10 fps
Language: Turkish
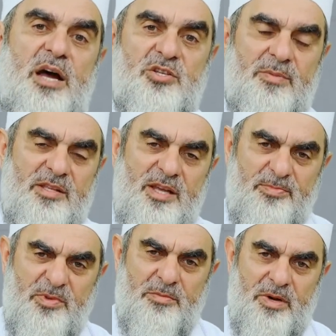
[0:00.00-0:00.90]
hacamat
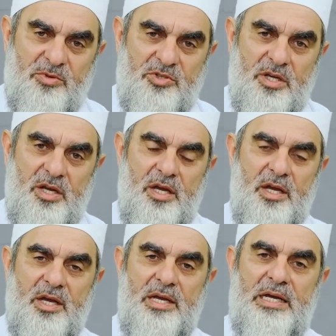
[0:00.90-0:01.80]
yaptırmamış
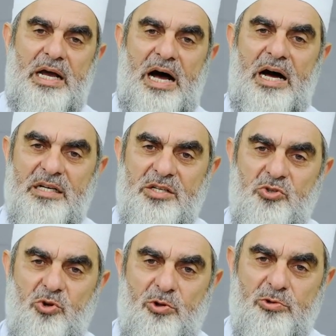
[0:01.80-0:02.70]

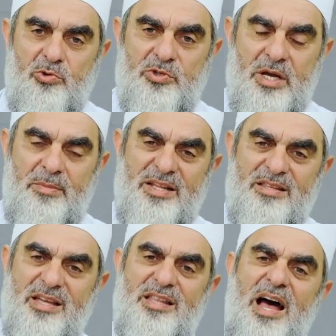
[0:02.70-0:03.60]
ağrısı olduğu zaman
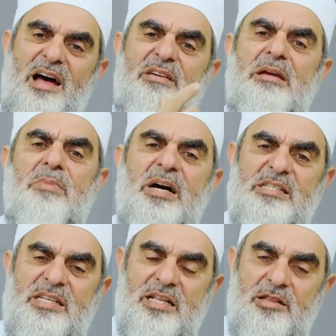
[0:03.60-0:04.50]
tedavi
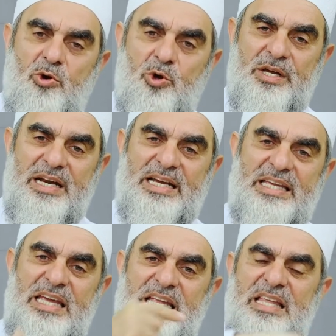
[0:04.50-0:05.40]
maksatlı olarak
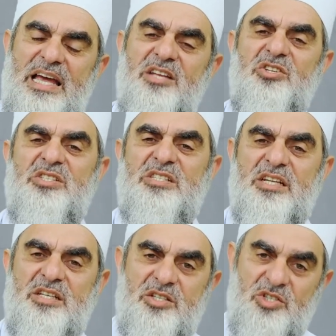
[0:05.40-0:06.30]
ihtiyaç
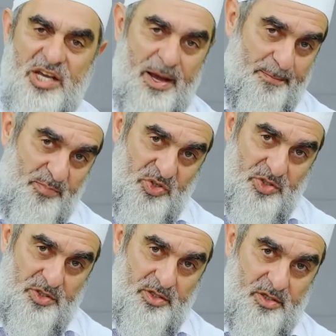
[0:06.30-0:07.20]
hissedince
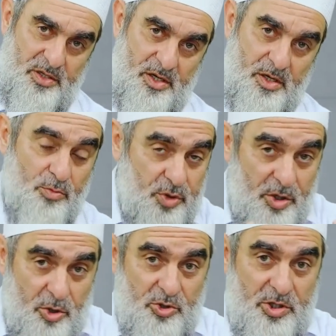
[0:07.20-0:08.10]
yapmıştır. Bu da
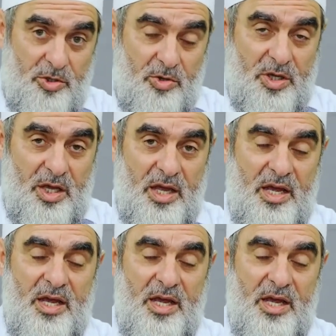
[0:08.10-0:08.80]
gösteriyor ki